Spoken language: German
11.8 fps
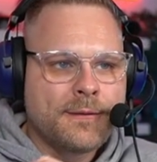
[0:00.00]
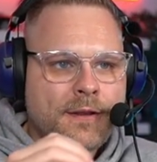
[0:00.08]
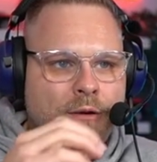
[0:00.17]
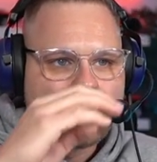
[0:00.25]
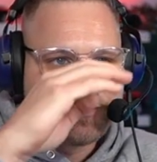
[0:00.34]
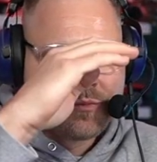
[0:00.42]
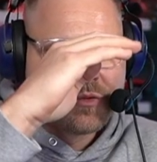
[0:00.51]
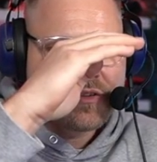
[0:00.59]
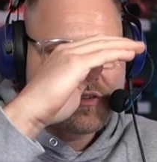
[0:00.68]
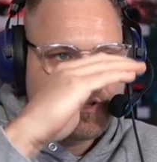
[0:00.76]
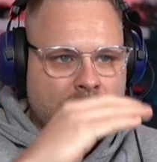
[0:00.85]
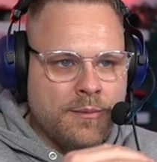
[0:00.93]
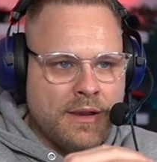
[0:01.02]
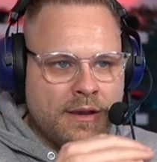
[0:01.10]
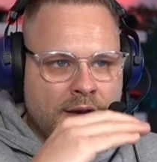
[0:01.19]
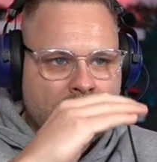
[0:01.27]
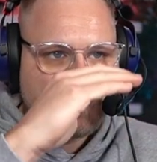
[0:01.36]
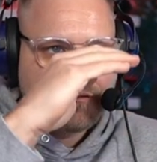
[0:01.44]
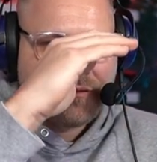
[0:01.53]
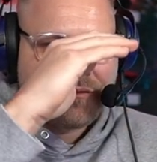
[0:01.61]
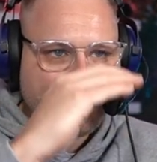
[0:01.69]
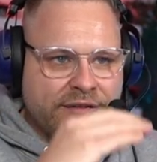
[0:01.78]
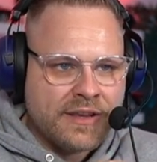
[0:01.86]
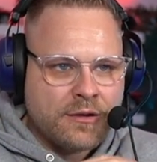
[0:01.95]
Und ich müsste immer
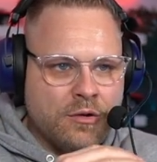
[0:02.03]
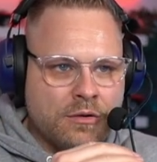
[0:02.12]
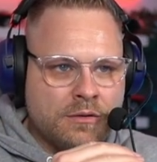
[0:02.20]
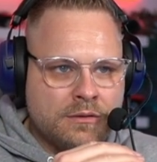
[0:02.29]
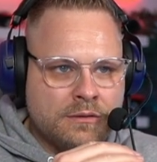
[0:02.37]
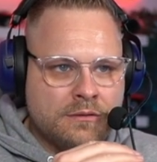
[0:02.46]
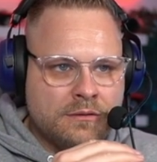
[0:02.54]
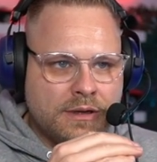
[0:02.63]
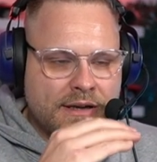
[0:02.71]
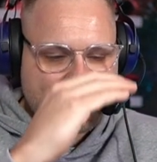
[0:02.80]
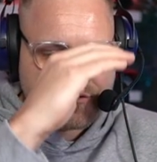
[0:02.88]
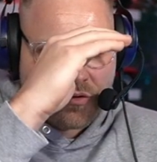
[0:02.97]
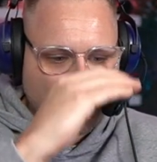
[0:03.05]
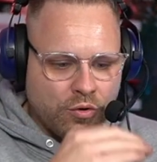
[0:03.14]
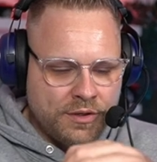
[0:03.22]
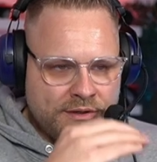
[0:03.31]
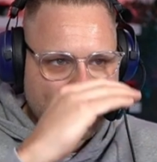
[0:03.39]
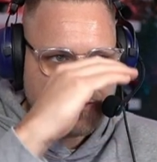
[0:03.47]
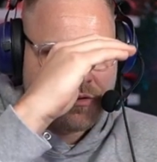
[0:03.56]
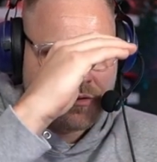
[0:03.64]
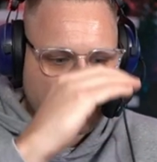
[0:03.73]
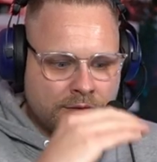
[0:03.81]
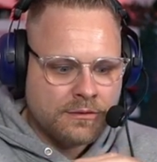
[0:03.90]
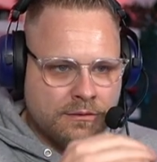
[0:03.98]
weggucken, also
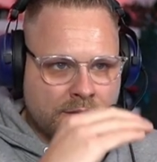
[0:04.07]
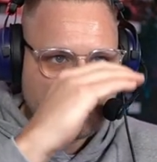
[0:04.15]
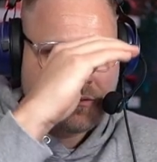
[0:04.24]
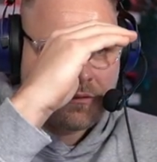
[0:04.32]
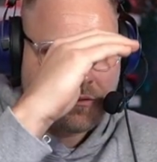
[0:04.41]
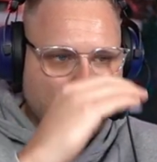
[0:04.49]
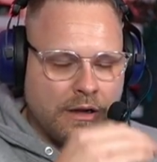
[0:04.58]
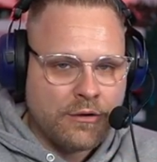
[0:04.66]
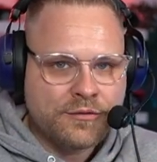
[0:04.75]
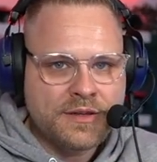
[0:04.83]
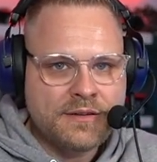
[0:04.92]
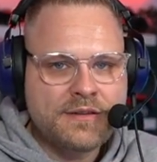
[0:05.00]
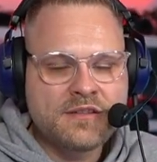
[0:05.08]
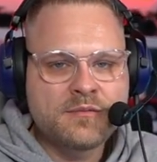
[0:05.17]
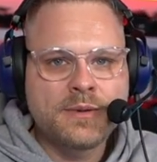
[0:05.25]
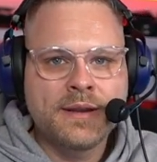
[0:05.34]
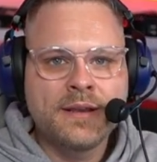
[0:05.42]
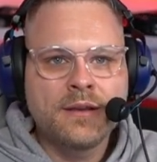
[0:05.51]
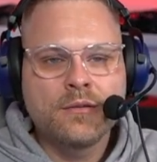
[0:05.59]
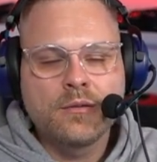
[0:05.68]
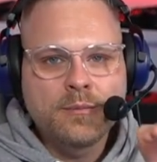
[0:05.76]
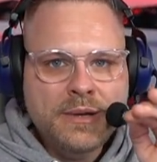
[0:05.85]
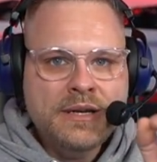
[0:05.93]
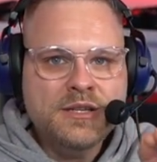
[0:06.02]
runtergucken, auf den Display
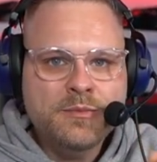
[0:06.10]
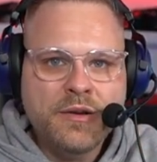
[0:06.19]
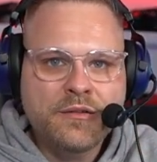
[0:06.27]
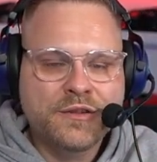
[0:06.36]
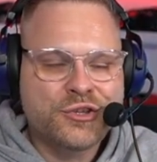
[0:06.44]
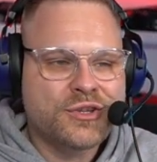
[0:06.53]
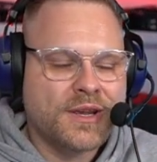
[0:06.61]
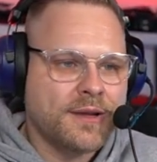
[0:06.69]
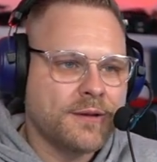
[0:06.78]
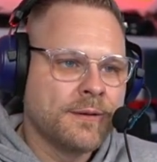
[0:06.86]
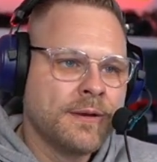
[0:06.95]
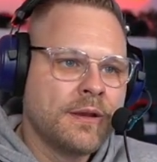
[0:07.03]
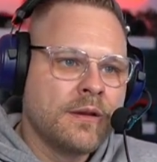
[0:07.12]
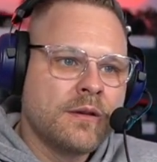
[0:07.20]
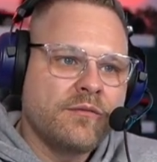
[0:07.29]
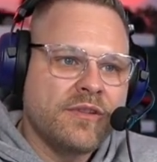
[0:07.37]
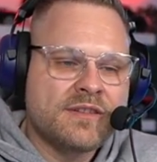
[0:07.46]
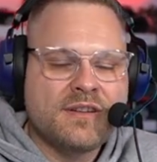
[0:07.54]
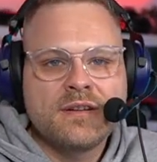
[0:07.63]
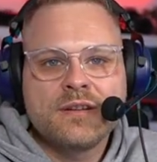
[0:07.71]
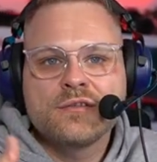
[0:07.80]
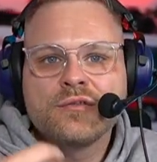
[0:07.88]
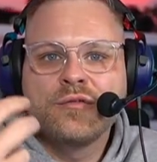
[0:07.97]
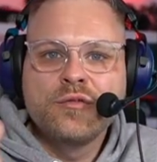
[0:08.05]
und bin nicht mehr auf der Strecke. Was ja
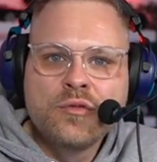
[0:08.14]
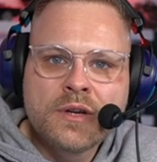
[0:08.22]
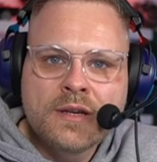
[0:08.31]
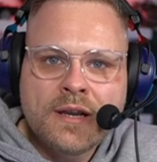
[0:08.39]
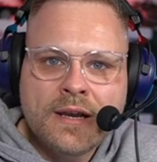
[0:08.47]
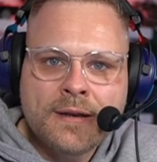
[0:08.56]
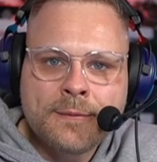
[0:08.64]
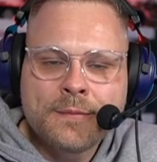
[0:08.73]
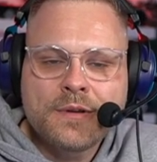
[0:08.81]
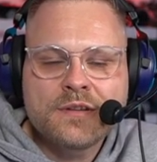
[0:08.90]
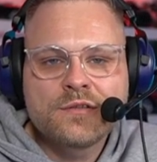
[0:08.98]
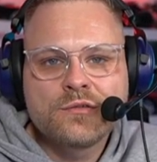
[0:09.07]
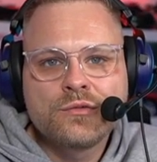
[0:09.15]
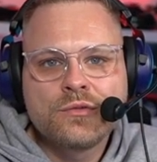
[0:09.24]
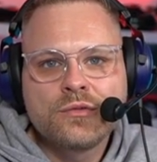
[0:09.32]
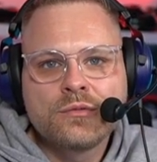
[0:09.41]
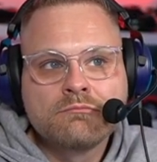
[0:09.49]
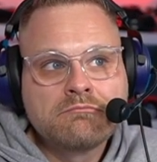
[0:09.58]
dazu führen kann, dass du